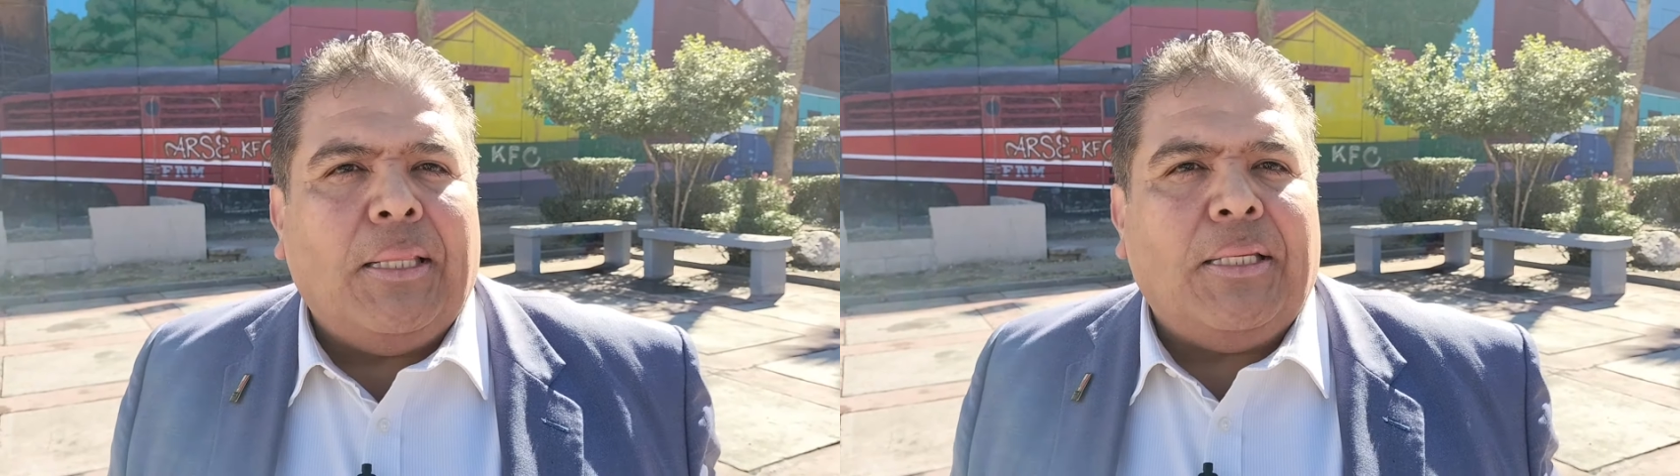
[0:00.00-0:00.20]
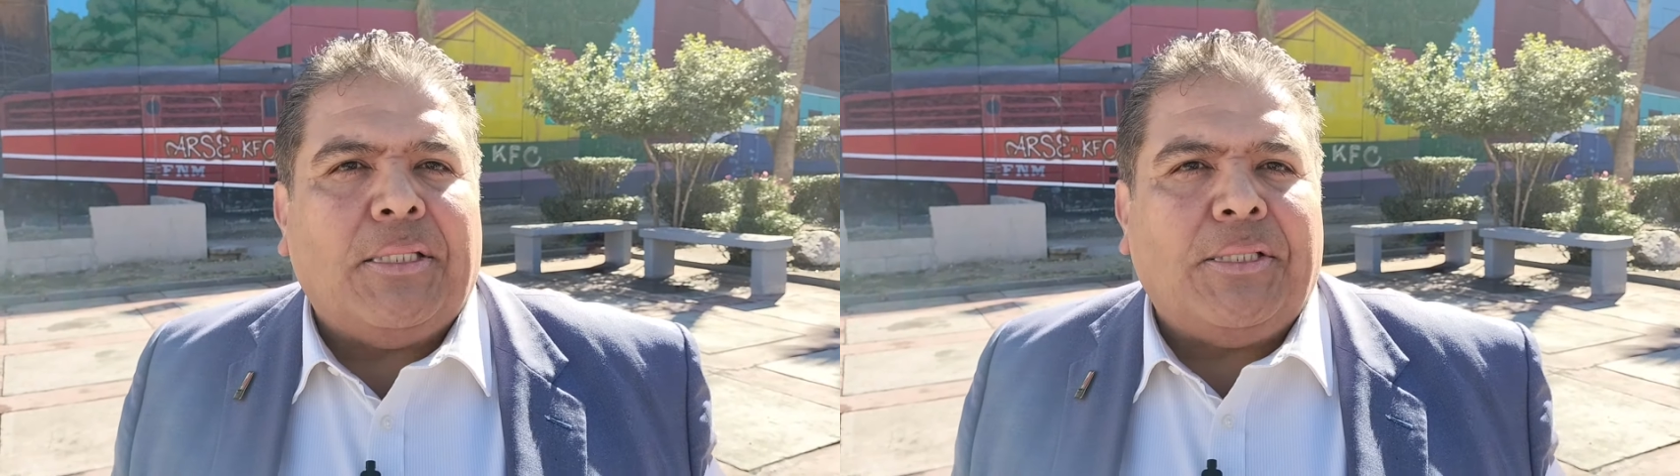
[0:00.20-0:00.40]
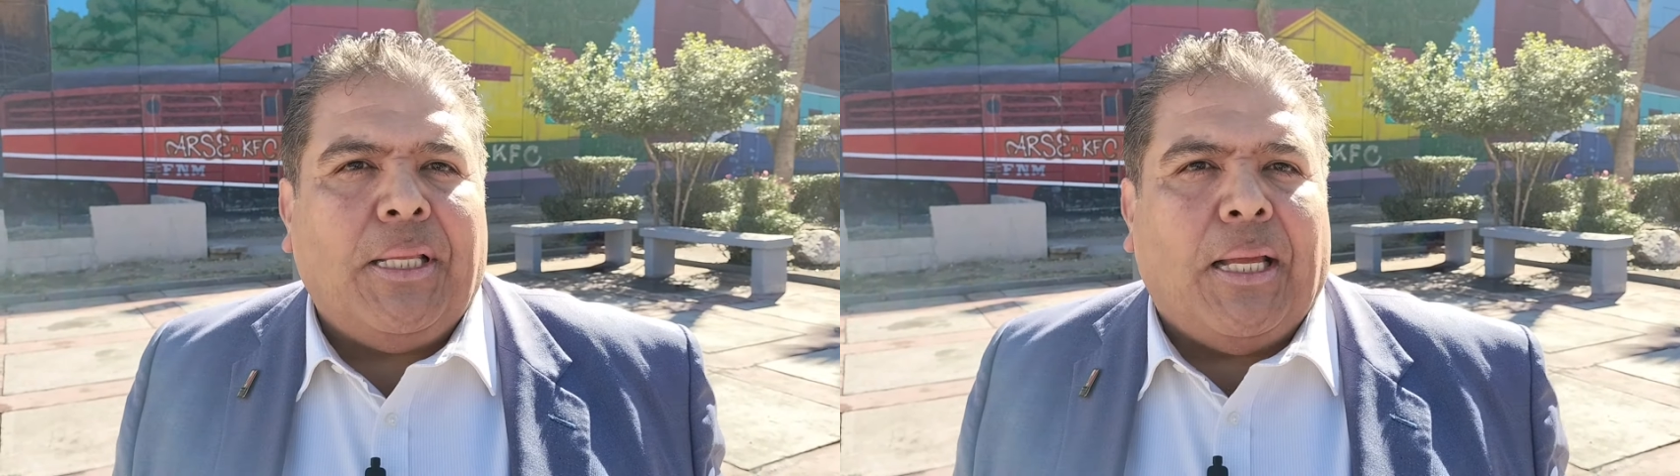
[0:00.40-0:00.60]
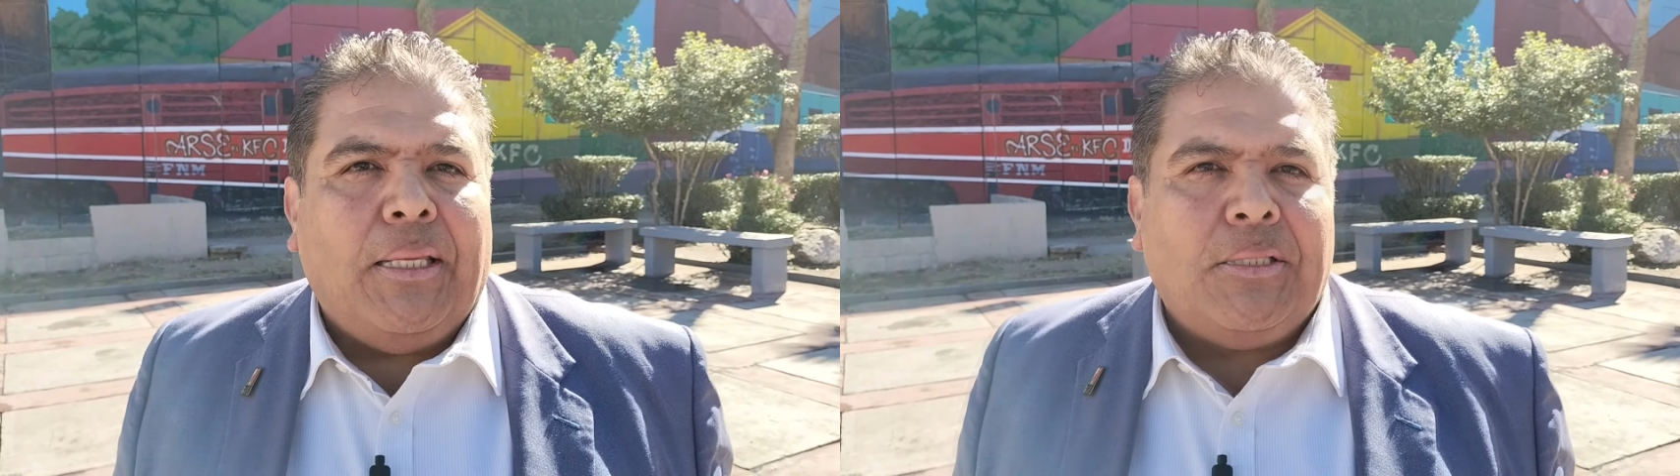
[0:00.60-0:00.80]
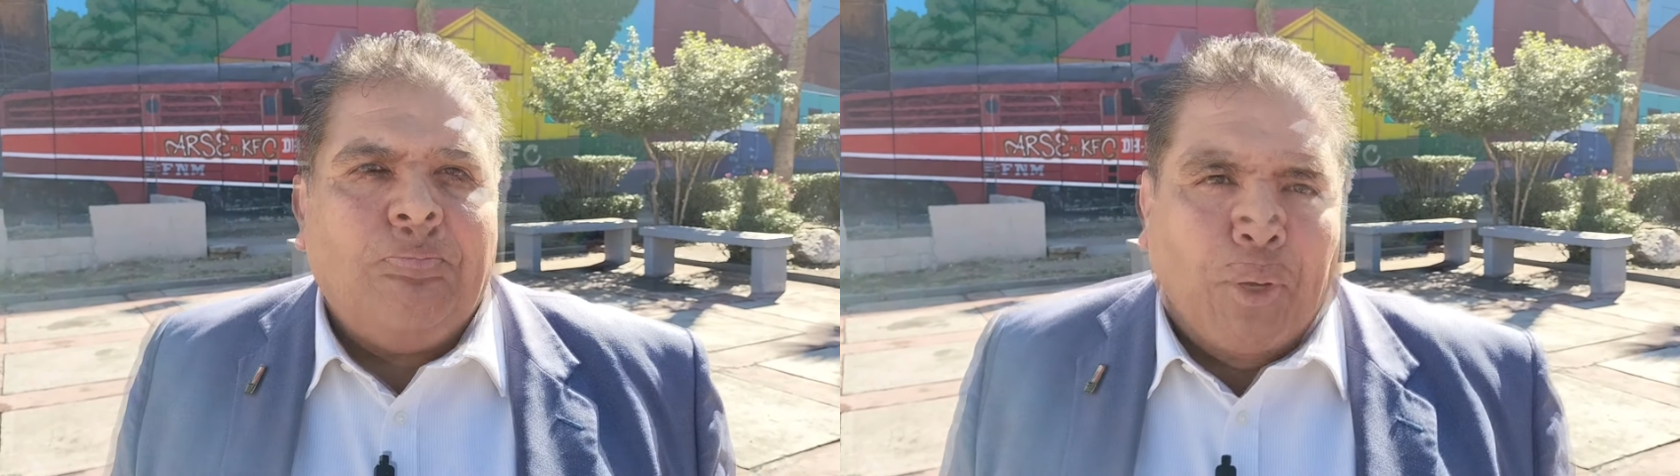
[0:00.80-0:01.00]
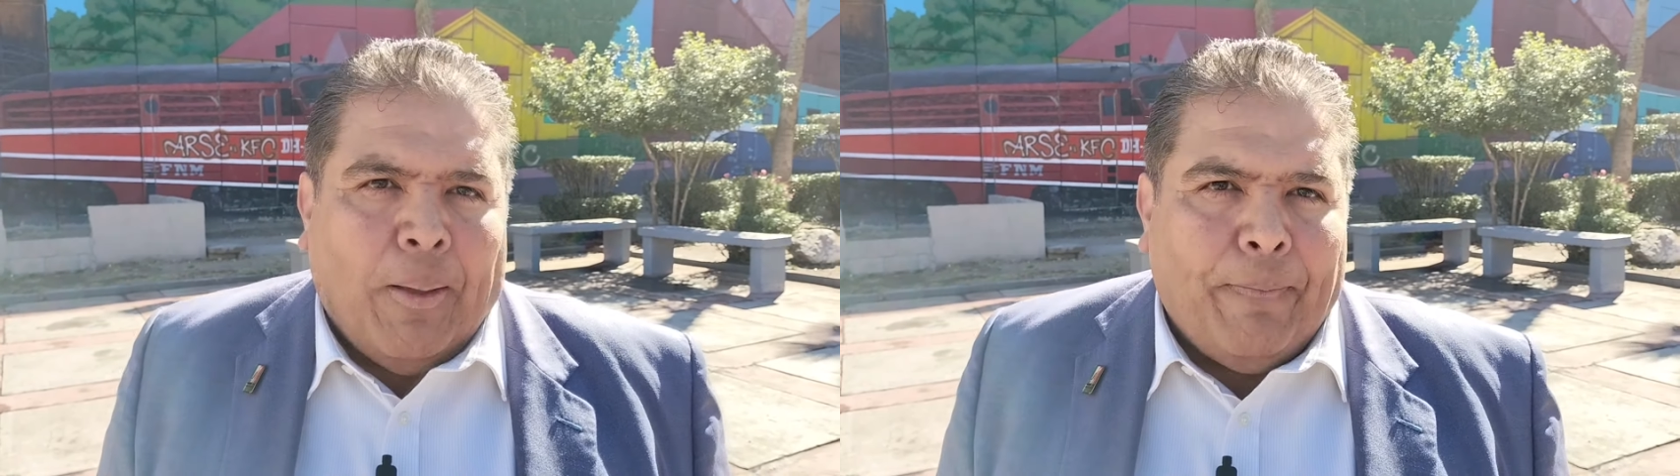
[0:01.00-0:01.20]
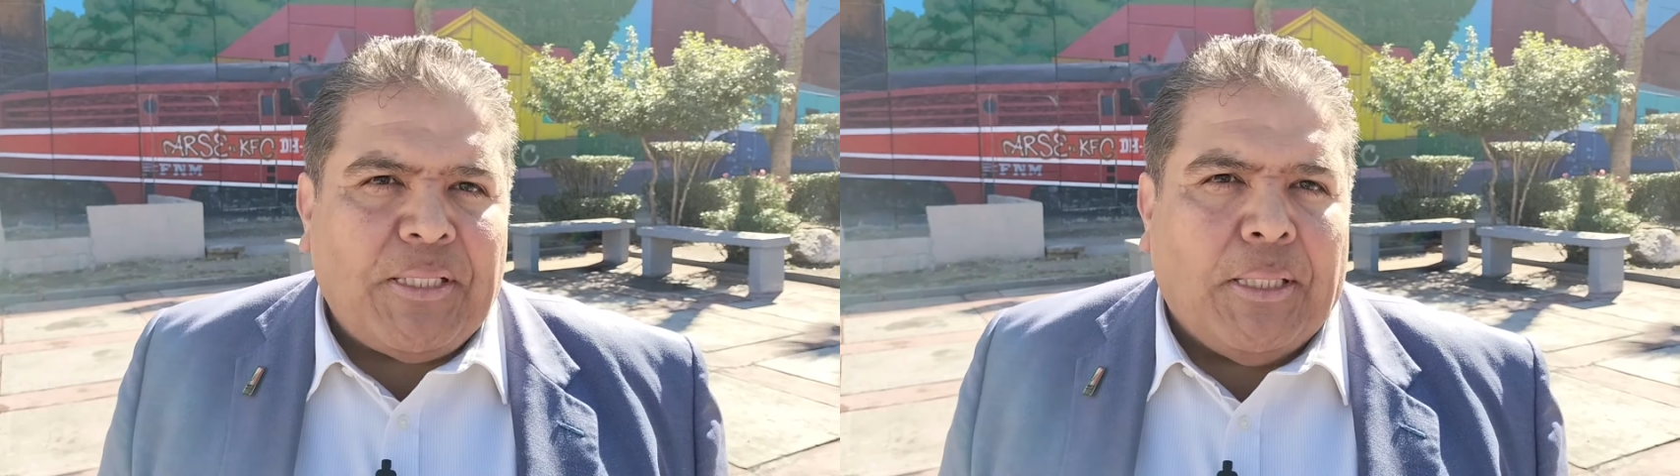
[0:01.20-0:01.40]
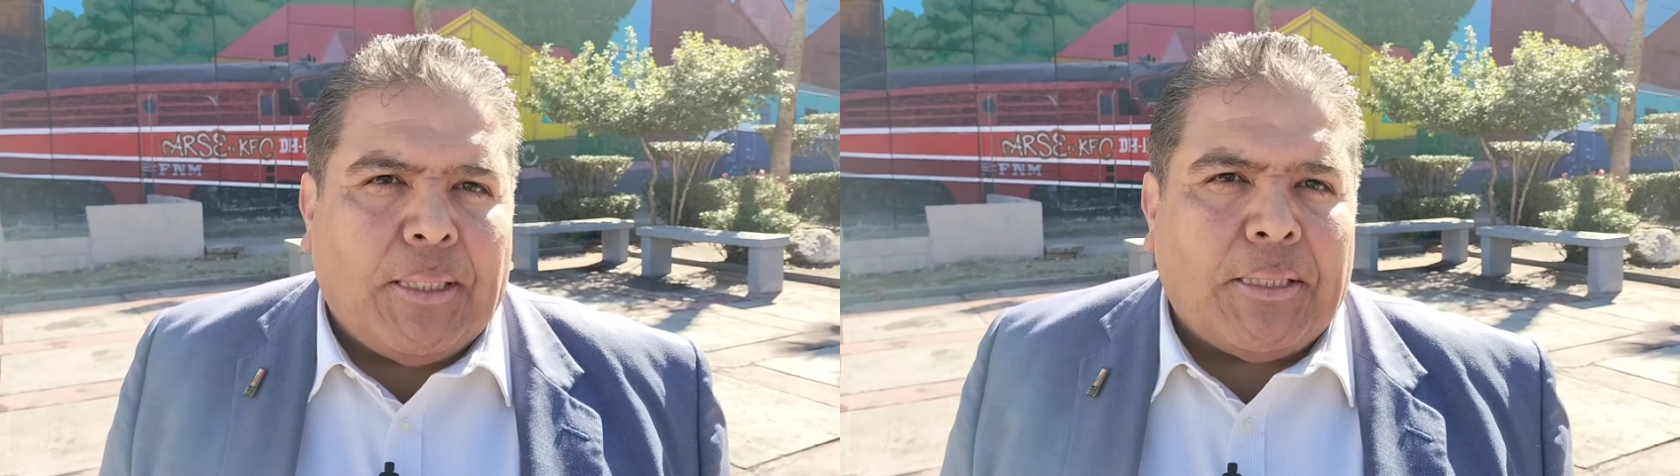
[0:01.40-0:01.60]
las necesidades que puedan
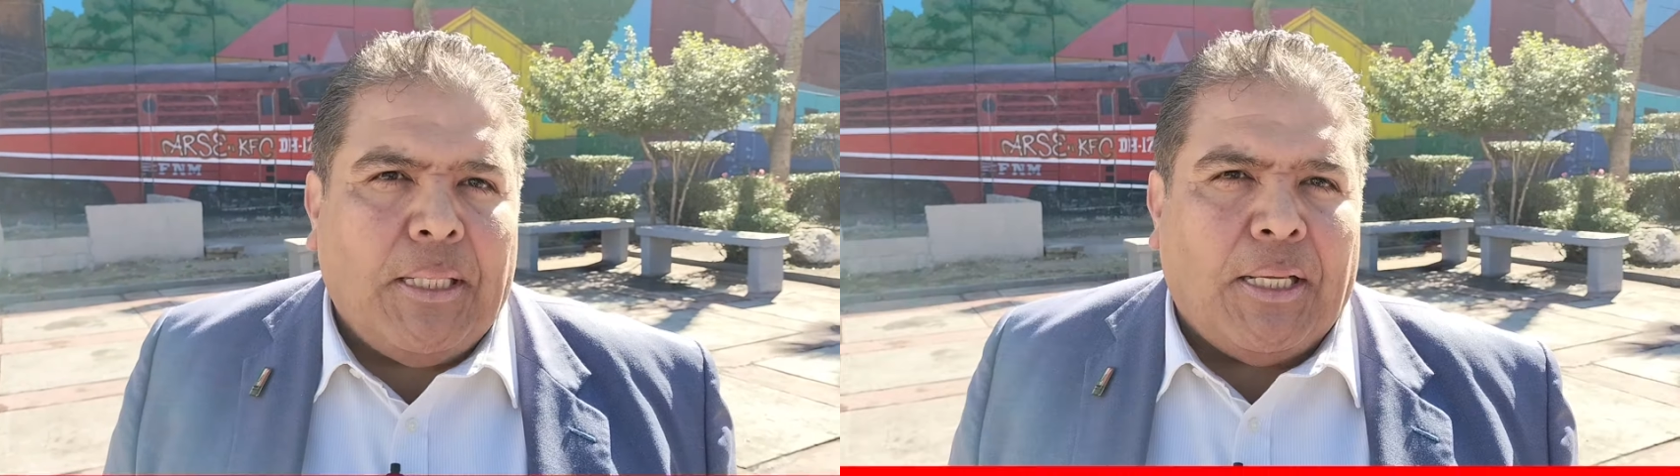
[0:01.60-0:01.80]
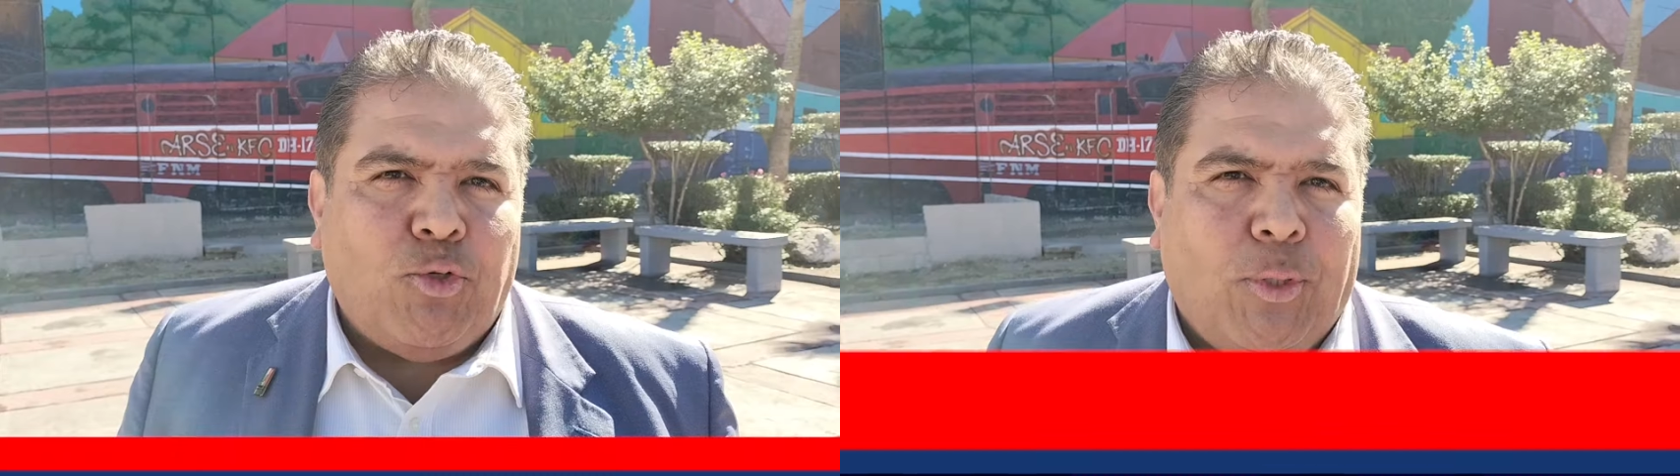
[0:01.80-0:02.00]
presentarse en la